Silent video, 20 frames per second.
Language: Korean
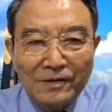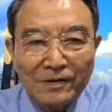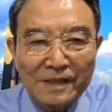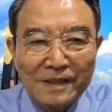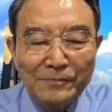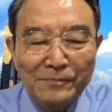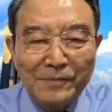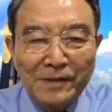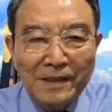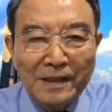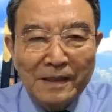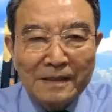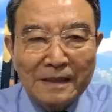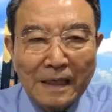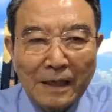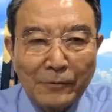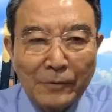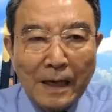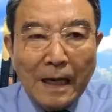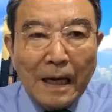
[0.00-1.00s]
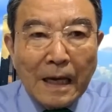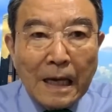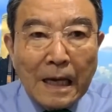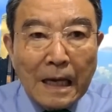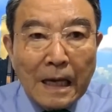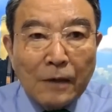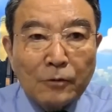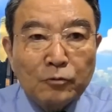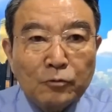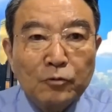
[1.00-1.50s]
임명했다가 왜?
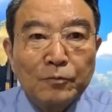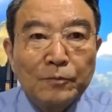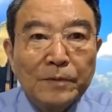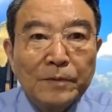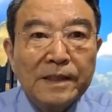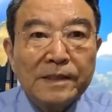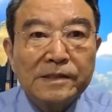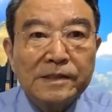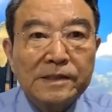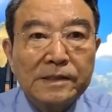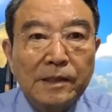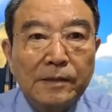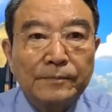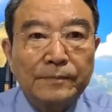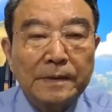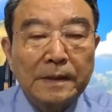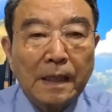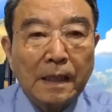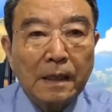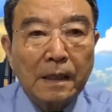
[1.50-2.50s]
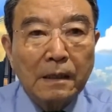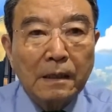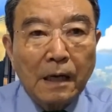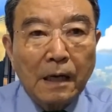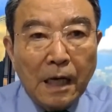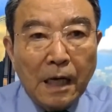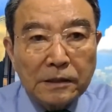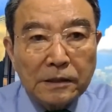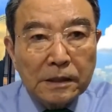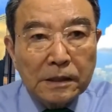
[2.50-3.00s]
국민이 친 겁니다.
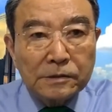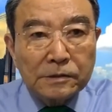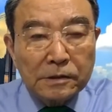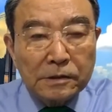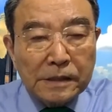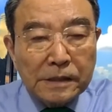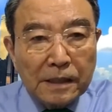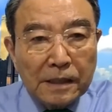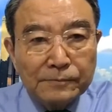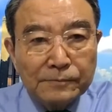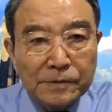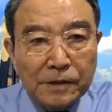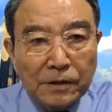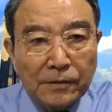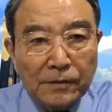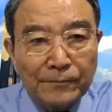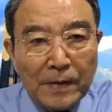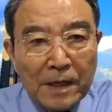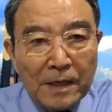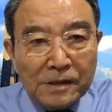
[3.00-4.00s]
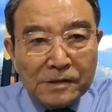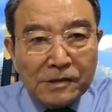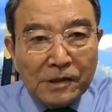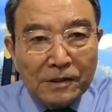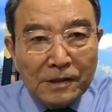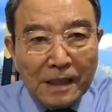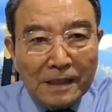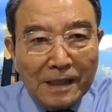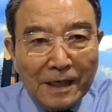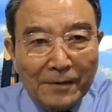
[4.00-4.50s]
아니, 저 사람 저
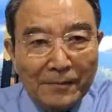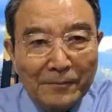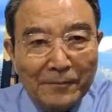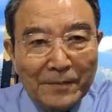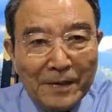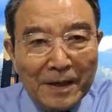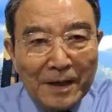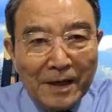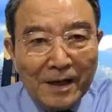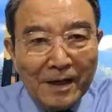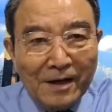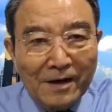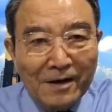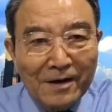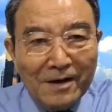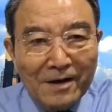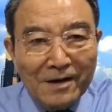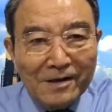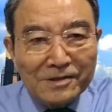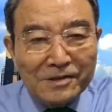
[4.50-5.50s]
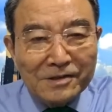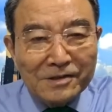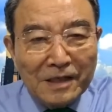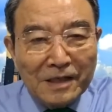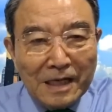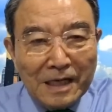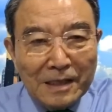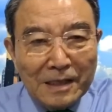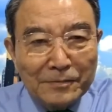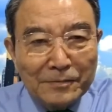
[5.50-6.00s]
천안함, 어?
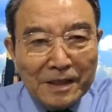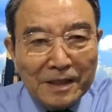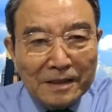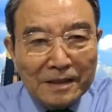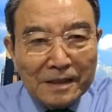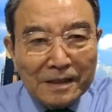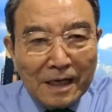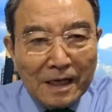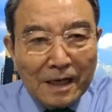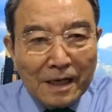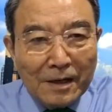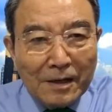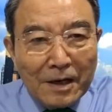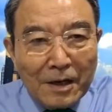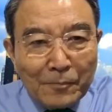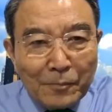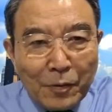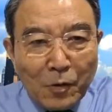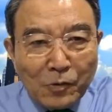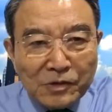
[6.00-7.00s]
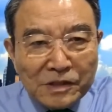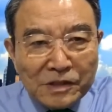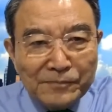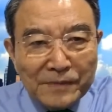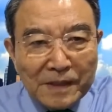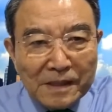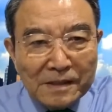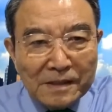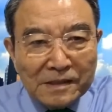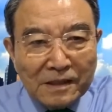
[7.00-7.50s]
천안함을 갖다가
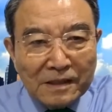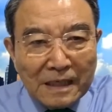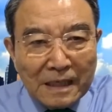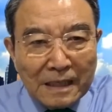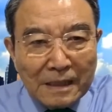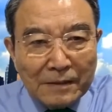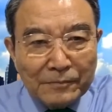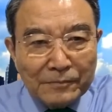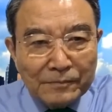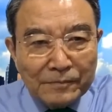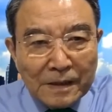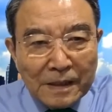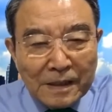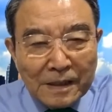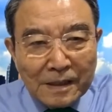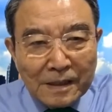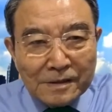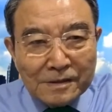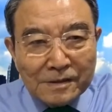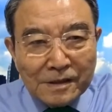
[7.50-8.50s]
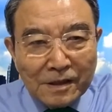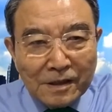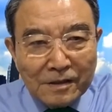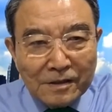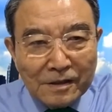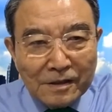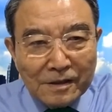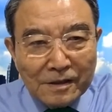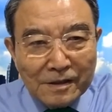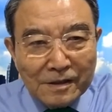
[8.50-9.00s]
폭침된 천안함 저,
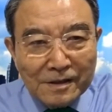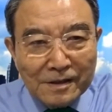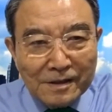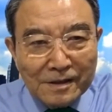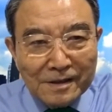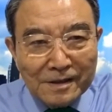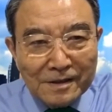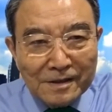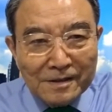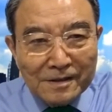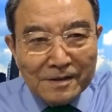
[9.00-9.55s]
이,